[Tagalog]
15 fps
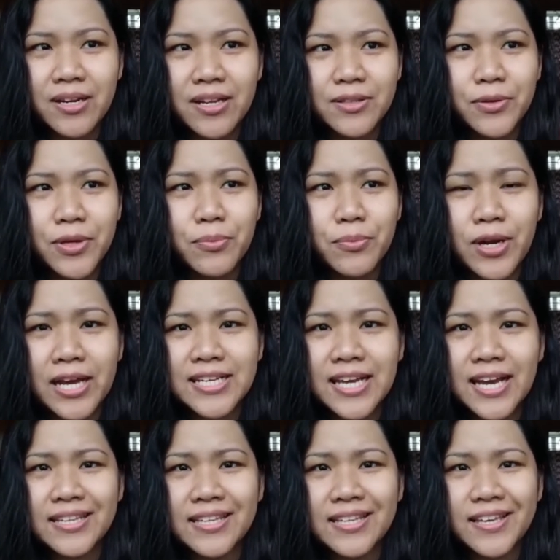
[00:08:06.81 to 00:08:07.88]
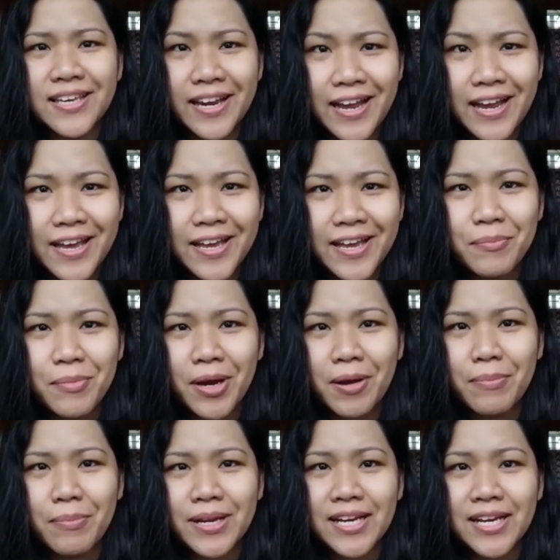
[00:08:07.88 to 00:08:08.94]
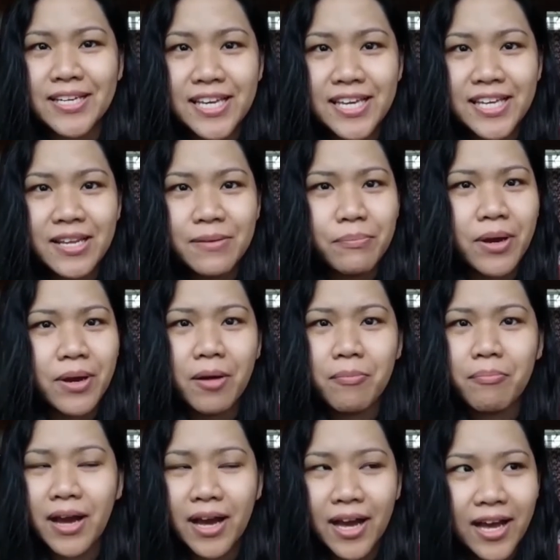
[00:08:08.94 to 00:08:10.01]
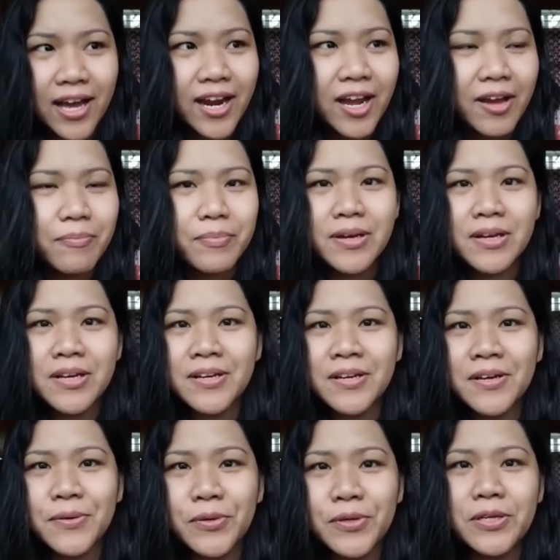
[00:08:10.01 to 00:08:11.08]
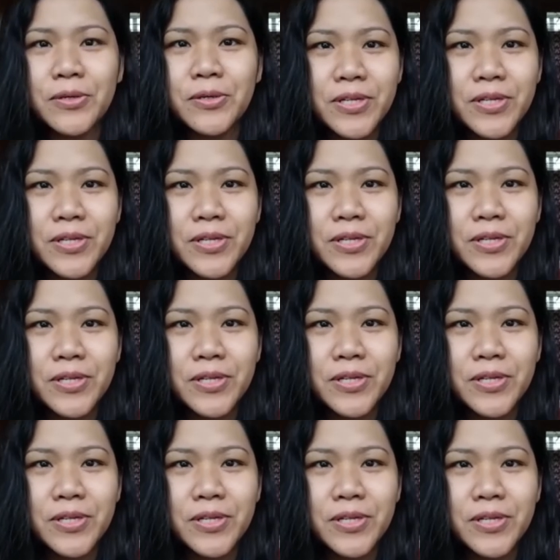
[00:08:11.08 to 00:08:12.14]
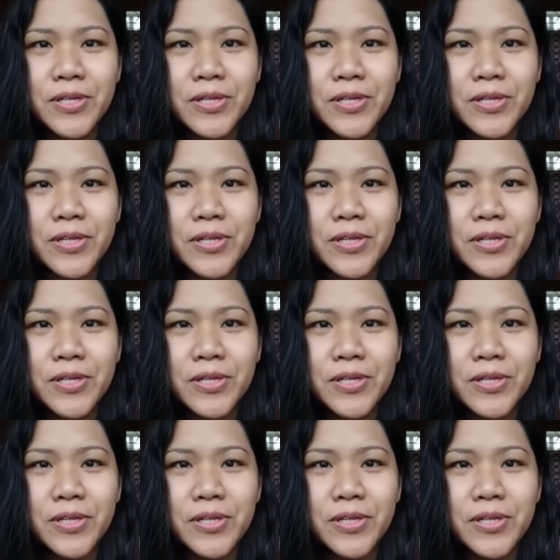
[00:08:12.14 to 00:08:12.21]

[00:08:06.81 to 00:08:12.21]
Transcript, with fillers: Ito yung mula sa ating hiraya, mga panaginip, mga pangarap, guni-guni,